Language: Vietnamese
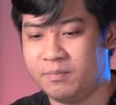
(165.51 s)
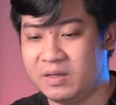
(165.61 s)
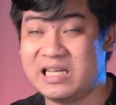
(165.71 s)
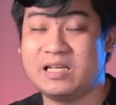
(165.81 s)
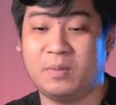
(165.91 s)

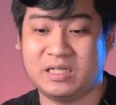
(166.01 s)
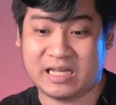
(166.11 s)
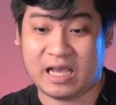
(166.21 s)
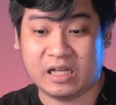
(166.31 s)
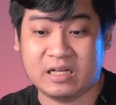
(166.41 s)
mình sẽ mình
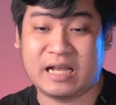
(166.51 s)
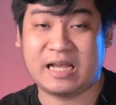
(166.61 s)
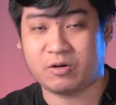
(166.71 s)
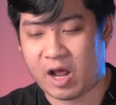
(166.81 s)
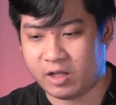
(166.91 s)
sẽ giải thích
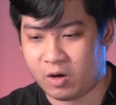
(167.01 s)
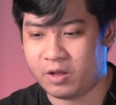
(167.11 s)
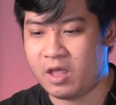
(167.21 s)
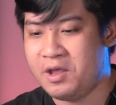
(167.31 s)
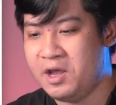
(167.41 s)
ngay sau đây thôi
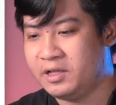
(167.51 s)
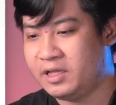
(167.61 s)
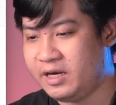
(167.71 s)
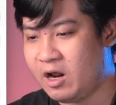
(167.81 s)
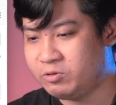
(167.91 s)

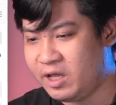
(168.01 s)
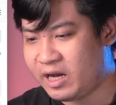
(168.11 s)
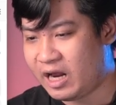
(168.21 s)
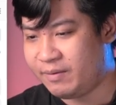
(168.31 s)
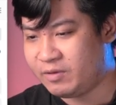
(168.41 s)
thì đầu
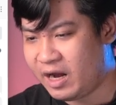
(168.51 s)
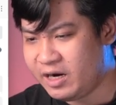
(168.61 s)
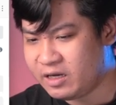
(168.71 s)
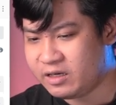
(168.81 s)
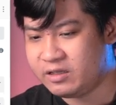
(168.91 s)
tiên anh em thấy đó